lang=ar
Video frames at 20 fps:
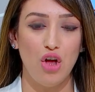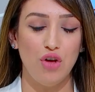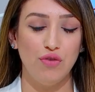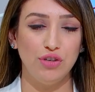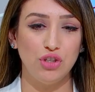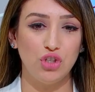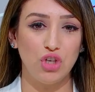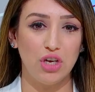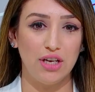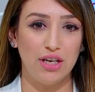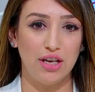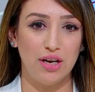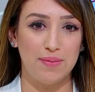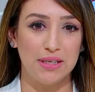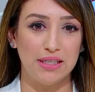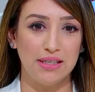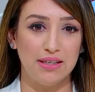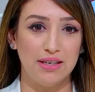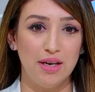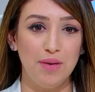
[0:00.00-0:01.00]
في شهر
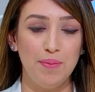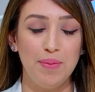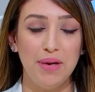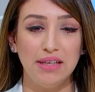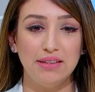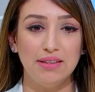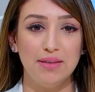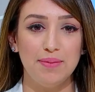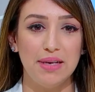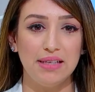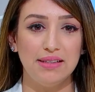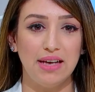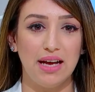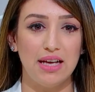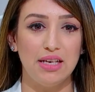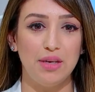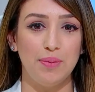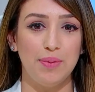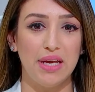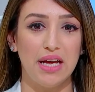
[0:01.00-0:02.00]
رمضان باعتماد
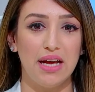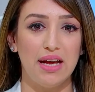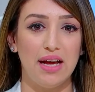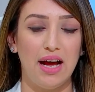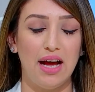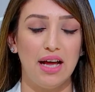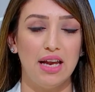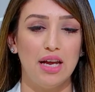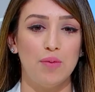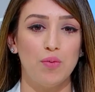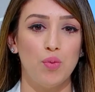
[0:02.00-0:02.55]
غالبها على